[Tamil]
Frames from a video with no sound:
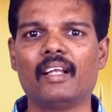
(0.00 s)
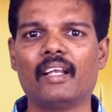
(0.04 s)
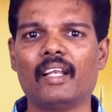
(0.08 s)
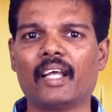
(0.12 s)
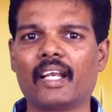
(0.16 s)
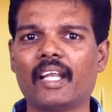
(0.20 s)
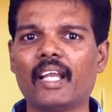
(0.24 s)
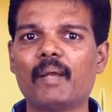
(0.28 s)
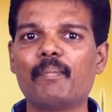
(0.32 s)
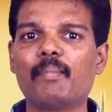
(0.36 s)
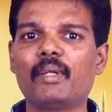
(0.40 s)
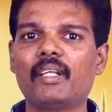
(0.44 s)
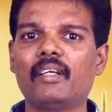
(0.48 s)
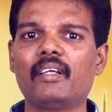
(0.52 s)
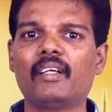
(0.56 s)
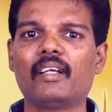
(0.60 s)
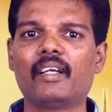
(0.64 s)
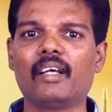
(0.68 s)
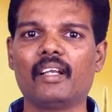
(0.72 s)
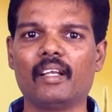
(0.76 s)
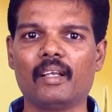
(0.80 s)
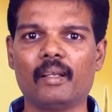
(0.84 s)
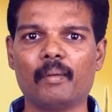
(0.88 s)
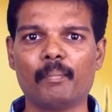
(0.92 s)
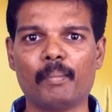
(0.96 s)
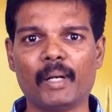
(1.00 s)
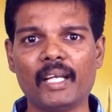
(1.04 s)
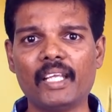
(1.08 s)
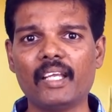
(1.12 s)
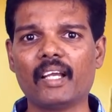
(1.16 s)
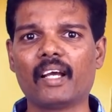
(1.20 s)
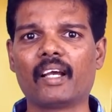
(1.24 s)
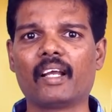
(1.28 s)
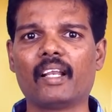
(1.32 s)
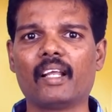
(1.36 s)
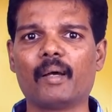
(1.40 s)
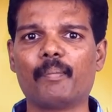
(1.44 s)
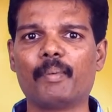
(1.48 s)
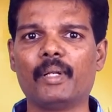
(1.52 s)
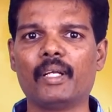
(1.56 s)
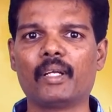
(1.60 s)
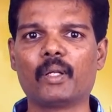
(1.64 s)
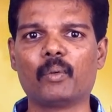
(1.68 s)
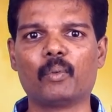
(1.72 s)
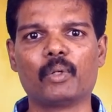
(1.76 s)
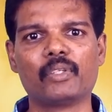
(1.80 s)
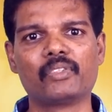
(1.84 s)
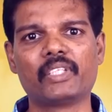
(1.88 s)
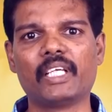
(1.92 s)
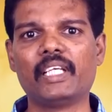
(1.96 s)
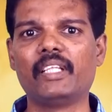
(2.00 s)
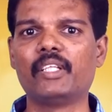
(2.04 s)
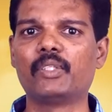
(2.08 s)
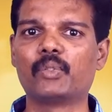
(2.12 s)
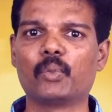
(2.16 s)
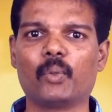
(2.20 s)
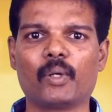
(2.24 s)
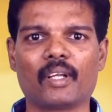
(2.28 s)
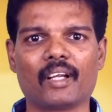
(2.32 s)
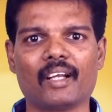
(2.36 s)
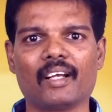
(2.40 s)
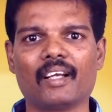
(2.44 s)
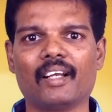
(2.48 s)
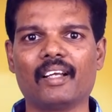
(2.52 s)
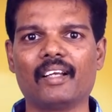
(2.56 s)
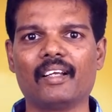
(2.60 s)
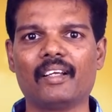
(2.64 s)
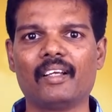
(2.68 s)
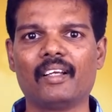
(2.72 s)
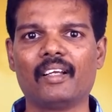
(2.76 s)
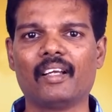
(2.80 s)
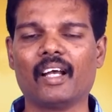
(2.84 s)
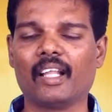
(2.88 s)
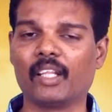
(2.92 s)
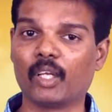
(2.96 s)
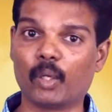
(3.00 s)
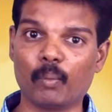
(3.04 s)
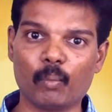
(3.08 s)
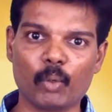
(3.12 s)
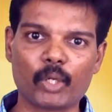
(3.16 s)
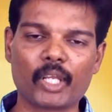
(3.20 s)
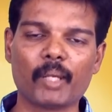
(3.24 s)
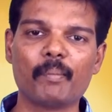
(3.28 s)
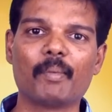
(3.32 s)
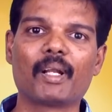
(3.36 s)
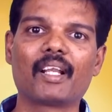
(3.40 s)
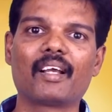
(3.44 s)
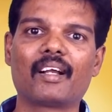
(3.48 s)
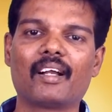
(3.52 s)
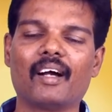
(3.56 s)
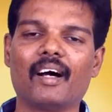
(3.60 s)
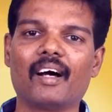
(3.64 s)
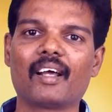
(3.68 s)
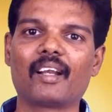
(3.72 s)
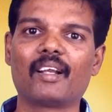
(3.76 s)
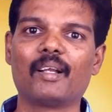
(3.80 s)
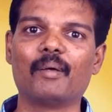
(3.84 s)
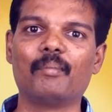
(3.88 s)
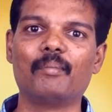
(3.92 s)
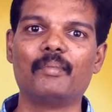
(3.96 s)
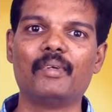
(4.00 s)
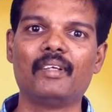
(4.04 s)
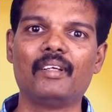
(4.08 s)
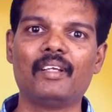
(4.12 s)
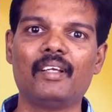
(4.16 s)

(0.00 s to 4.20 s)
நிறைய மிருகங்கள் பலியாகல அப்படின்ற ஒரு செய்தி சொல்றாங்க அதுக்கு முக்கியமான காரணம்